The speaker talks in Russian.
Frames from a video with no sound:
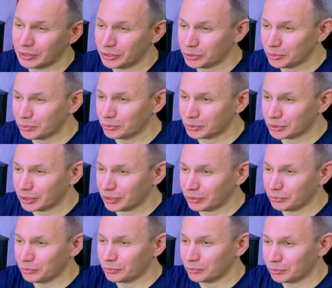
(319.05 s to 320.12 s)
Еще нужно
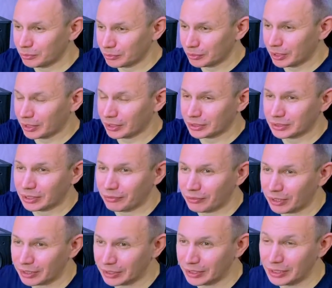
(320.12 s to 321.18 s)
одну как
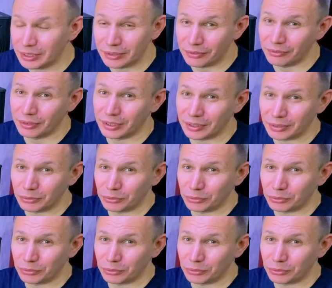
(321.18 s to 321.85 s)
основание или две.